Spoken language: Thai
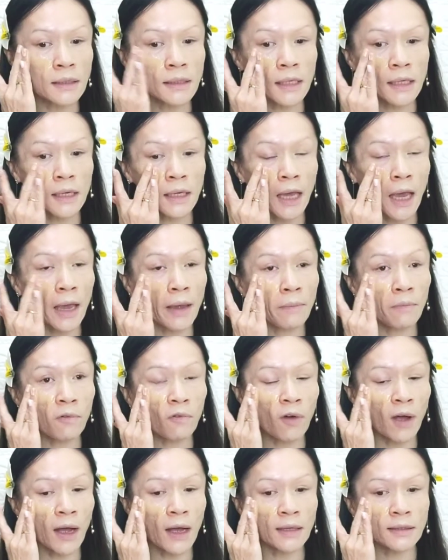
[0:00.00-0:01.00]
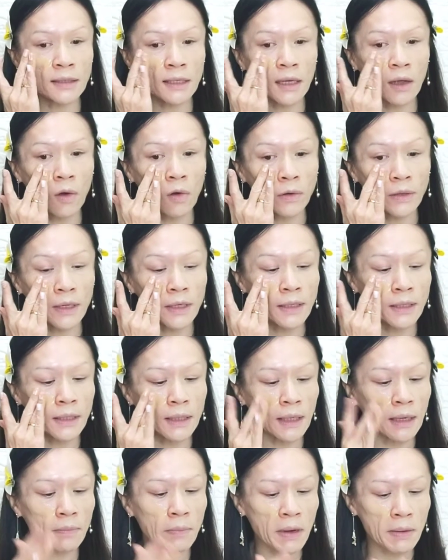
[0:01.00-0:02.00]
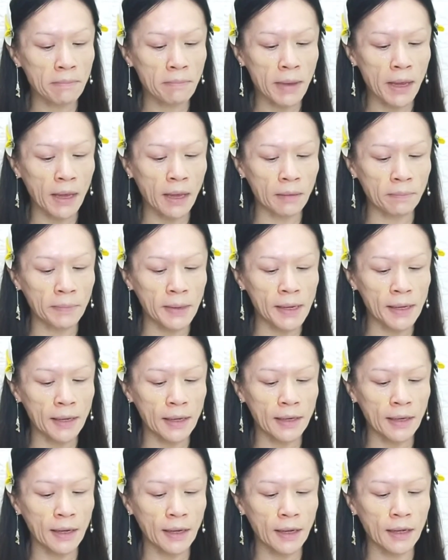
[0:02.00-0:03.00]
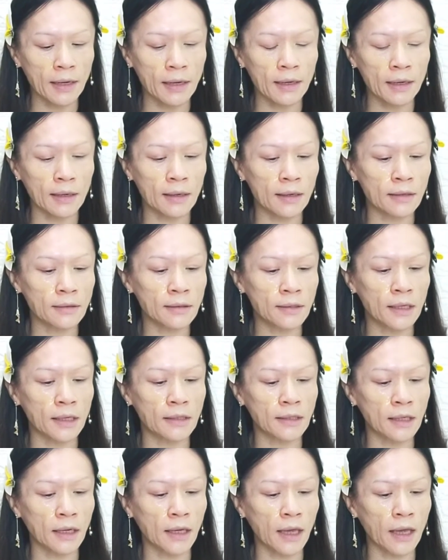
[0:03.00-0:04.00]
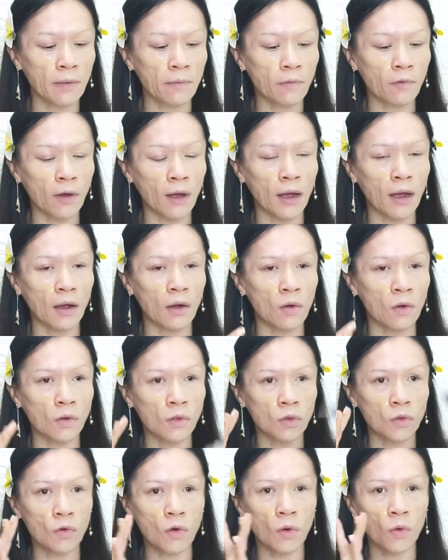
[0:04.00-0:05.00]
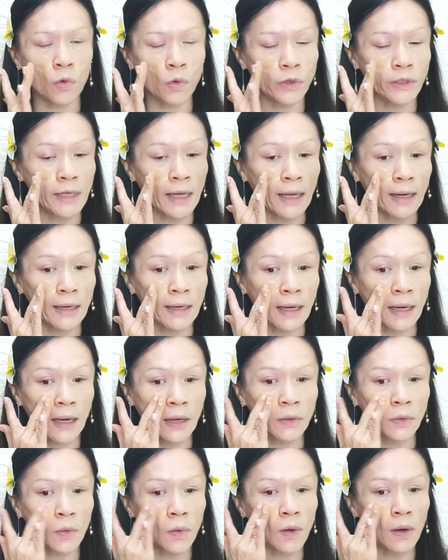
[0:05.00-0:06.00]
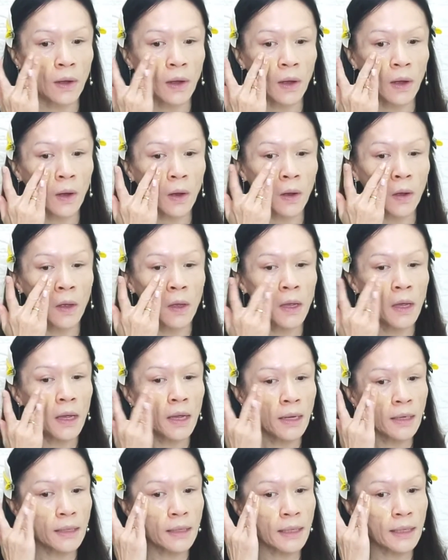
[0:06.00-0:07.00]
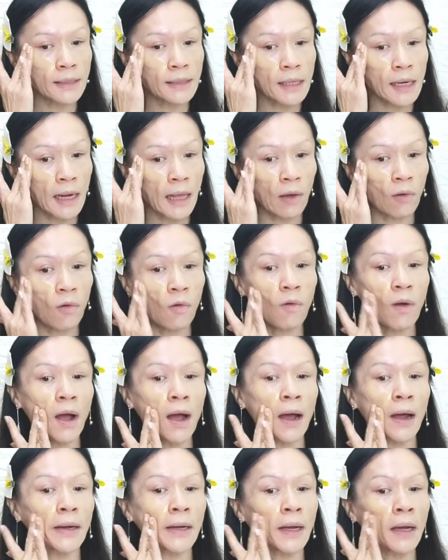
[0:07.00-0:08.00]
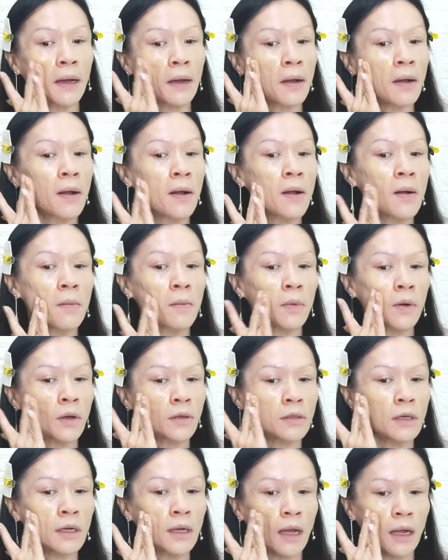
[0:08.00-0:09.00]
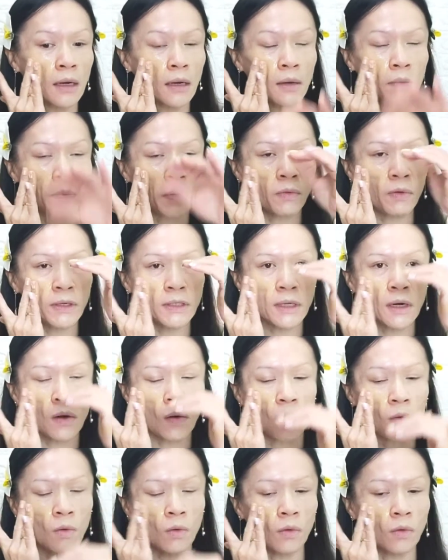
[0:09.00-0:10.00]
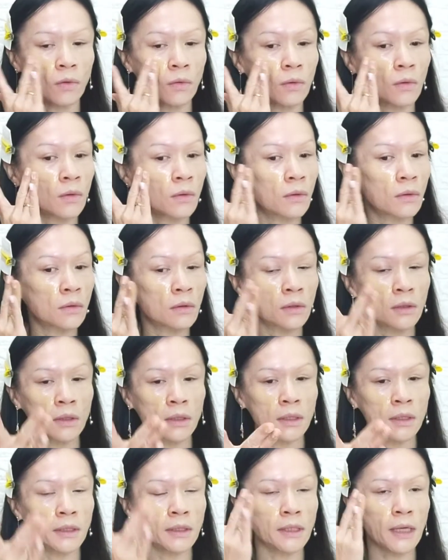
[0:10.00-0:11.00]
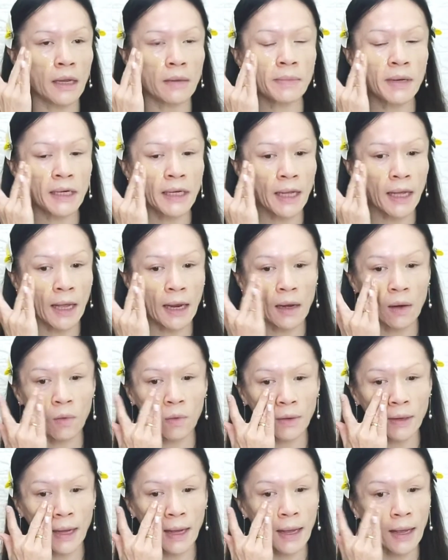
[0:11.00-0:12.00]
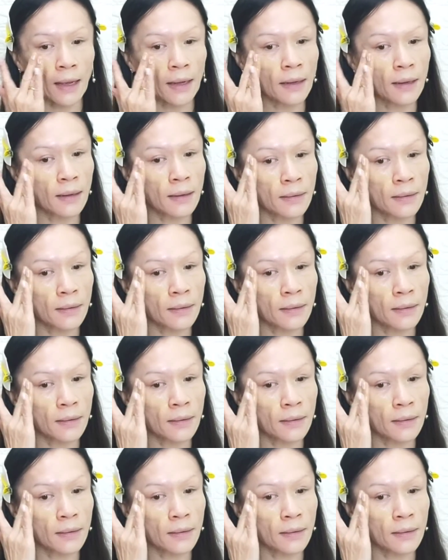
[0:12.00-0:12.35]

สีเข้มกว่าสีออกเนื้อเนื้อเบ็ดเบ็ดไปเลยนะคะแล้วสีจะเข้มกว่าตัวคุชชั่นนะคะทุกคนแล้วก็เนื้อจะเร็วกว่านะเพราะฉะนั้นพี่วีจะลงใช้มือในการลงนะคะ